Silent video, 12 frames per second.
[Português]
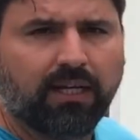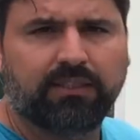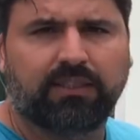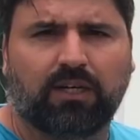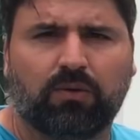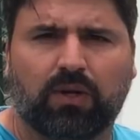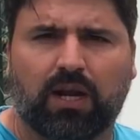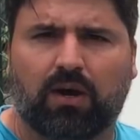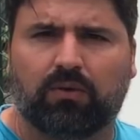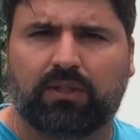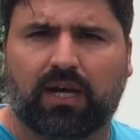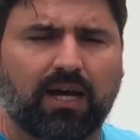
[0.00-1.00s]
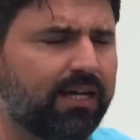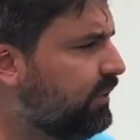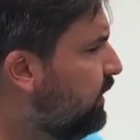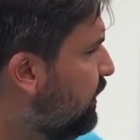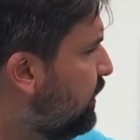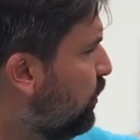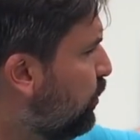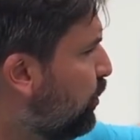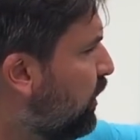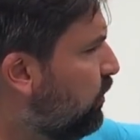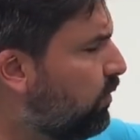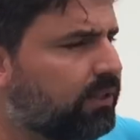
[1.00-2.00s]
na diagonal, tá? Em direção ao
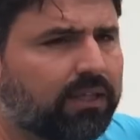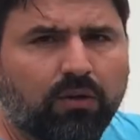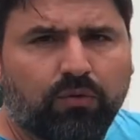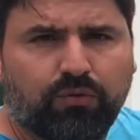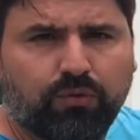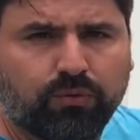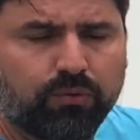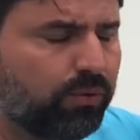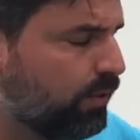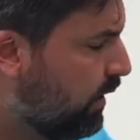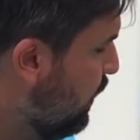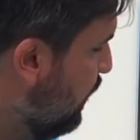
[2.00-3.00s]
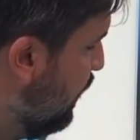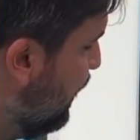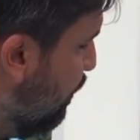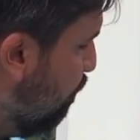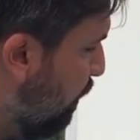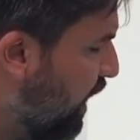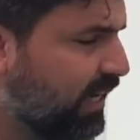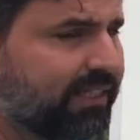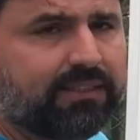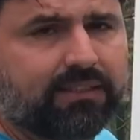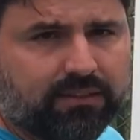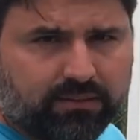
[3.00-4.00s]
jogador que está no fundo.
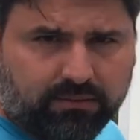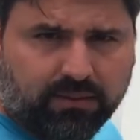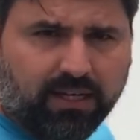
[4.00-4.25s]
Mas,